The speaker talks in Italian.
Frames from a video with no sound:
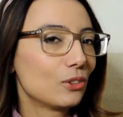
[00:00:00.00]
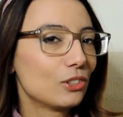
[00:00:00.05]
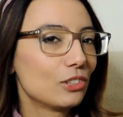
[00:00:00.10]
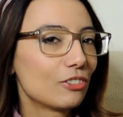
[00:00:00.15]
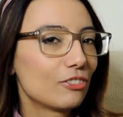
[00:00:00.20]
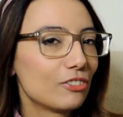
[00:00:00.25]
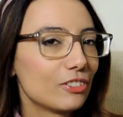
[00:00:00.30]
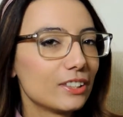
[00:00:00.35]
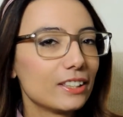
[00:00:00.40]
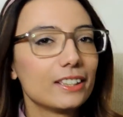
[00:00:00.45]
non
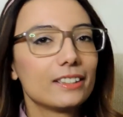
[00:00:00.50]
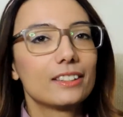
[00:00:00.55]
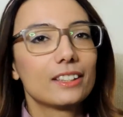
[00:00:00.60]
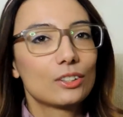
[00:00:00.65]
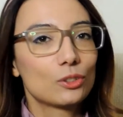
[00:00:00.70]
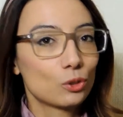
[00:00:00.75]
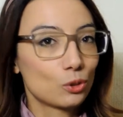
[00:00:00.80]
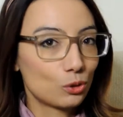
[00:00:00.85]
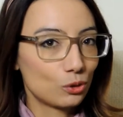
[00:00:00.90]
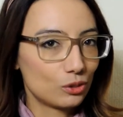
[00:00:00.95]
li ho
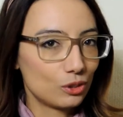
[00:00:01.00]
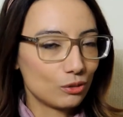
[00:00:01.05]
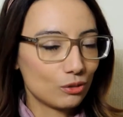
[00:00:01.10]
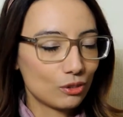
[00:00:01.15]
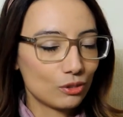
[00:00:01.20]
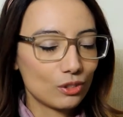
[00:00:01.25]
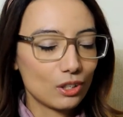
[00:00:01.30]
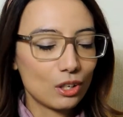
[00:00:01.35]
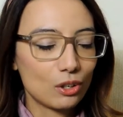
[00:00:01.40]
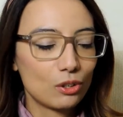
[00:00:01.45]
finiti e sto
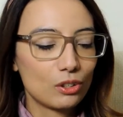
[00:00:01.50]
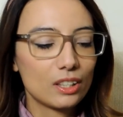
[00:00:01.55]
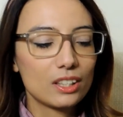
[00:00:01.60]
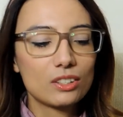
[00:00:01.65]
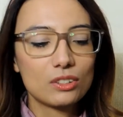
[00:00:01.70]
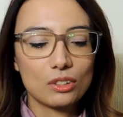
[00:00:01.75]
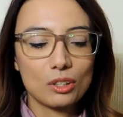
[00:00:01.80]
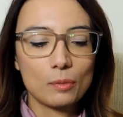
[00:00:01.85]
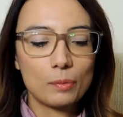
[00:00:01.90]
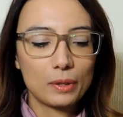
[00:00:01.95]
continuando la
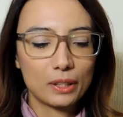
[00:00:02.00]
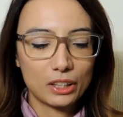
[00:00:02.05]
collezione